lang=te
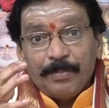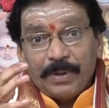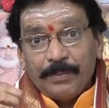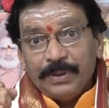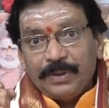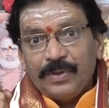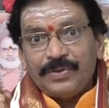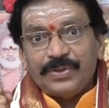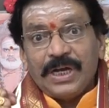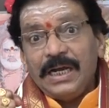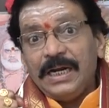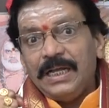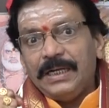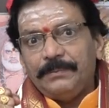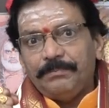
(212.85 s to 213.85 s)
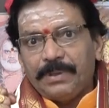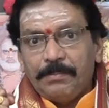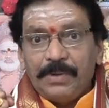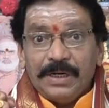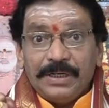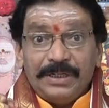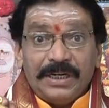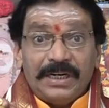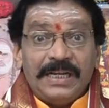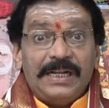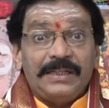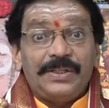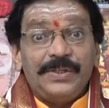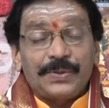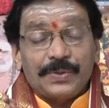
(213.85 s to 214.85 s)
ప్రభుత్వం చాలా బ్రహ్మాండ
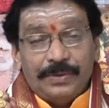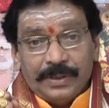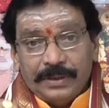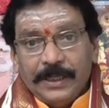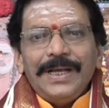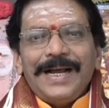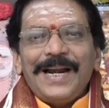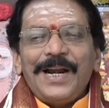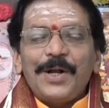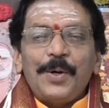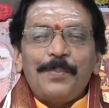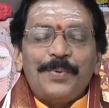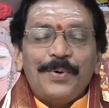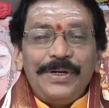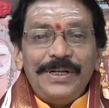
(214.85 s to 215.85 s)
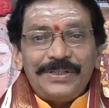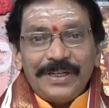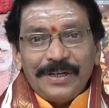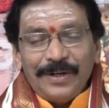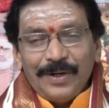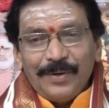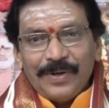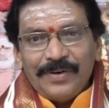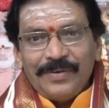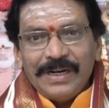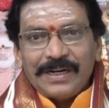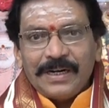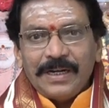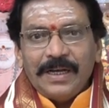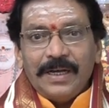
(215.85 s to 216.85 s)
నిర్ణయాలు తీసుకుంటుంది అలాగే పోలీసు రంగంలో ఉన్న
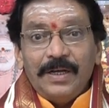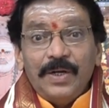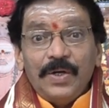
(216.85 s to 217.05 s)
వాళ్ళు కూడా